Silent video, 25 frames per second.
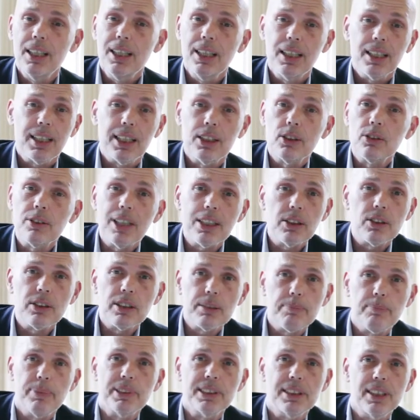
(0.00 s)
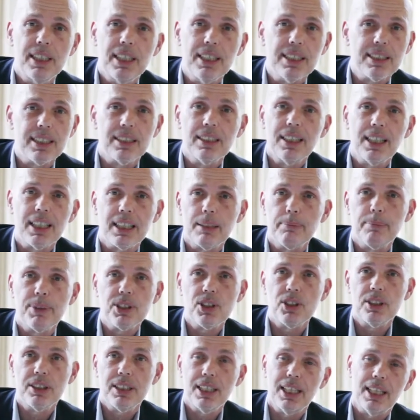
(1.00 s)
che non hanno l'esperienza né la
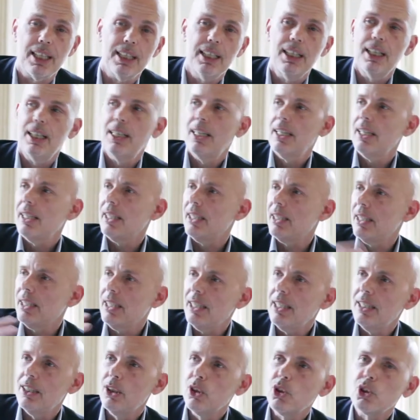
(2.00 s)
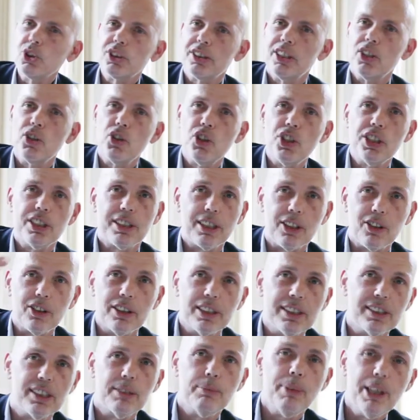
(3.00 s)
capacità, lo stegista con
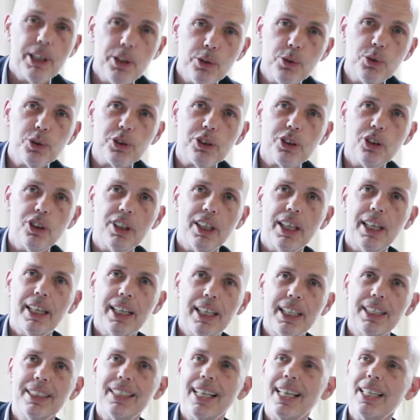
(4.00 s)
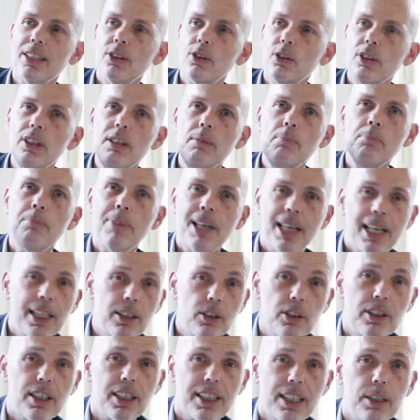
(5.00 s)
la S maiuscola e dandogli in
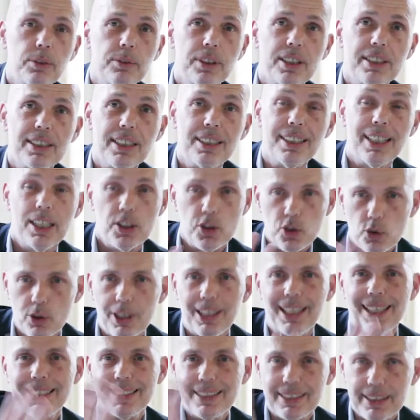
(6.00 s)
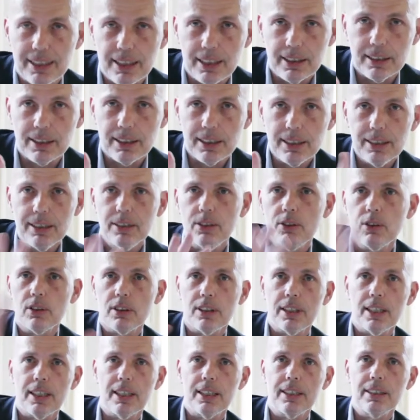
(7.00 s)
mano gli account aziendali, cioè l'azienda
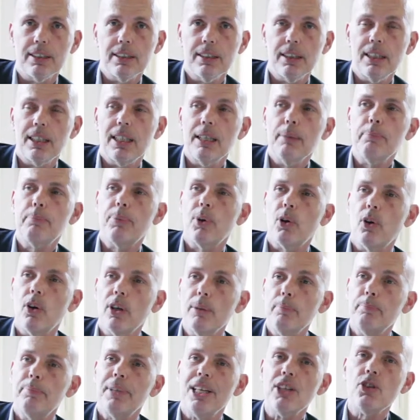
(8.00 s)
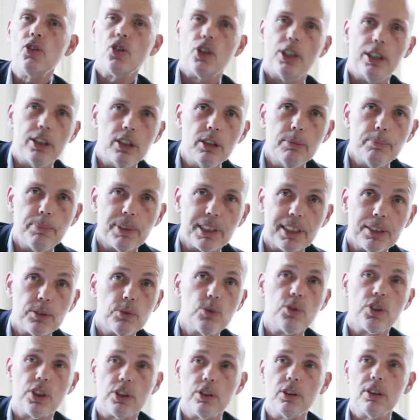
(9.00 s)
online, e poi piangendo perché
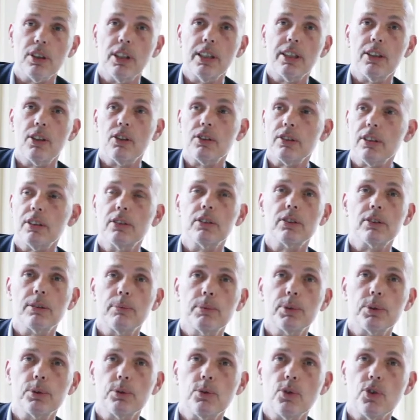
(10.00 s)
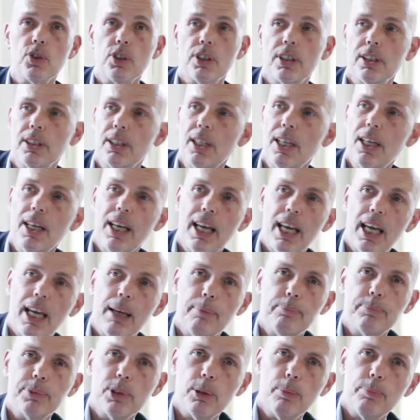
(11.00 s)
succedono delle cose che non dovrebbero succedere. È
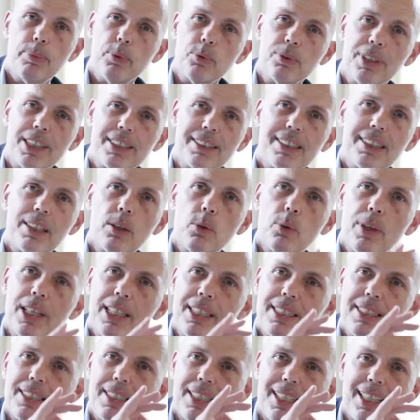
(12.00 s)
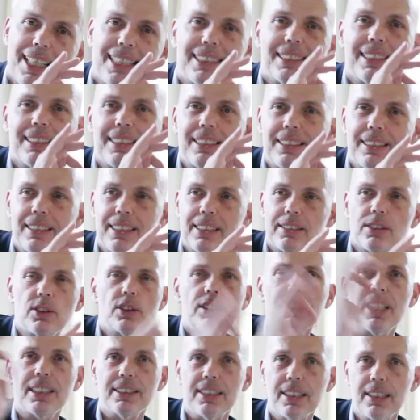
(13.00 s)
proprio una sequenza di, di
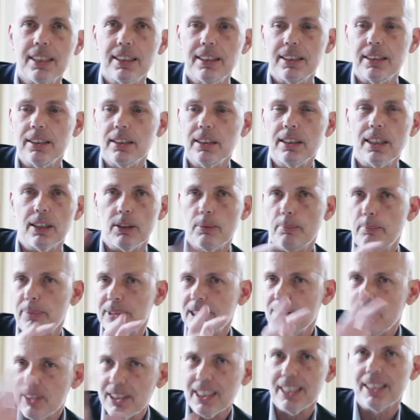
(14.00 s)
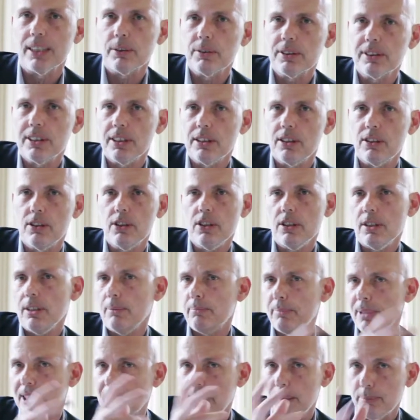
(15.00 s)
errori garantiti. Ecco, per evitare queste cose,
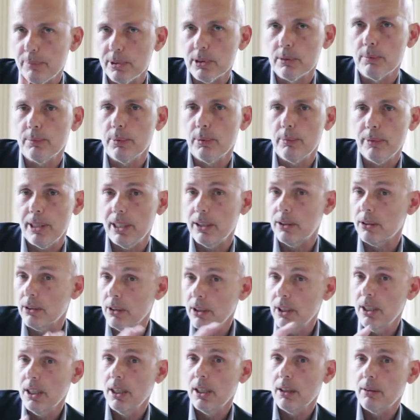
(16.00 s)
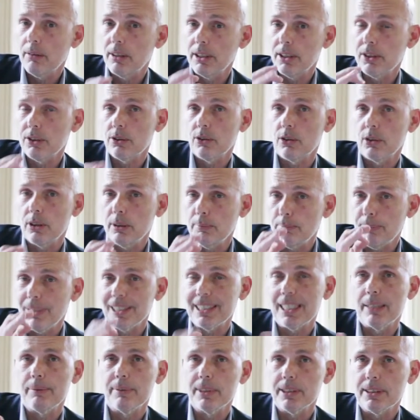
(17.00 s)
per capire un po' meglio quali sono i
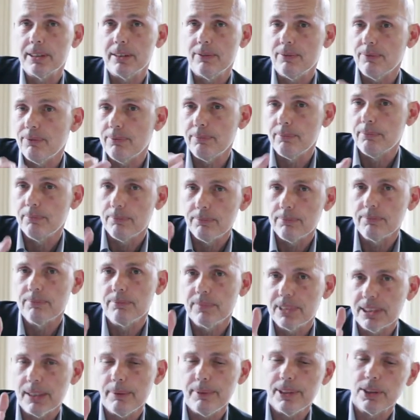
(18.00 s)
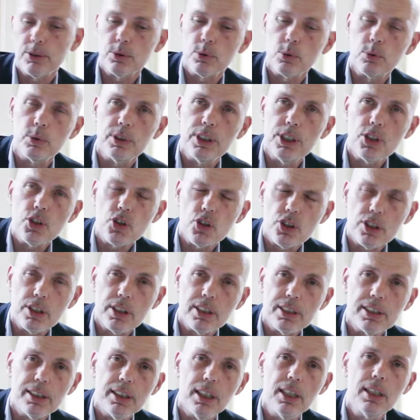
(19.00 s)
parametri veramente su cui
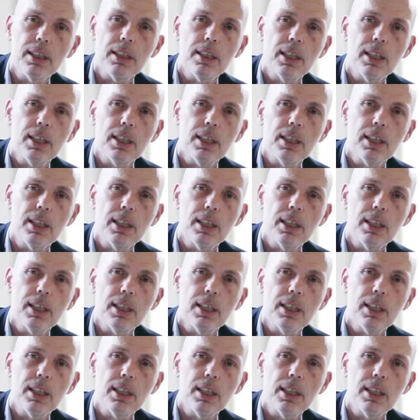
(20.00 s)
decidere,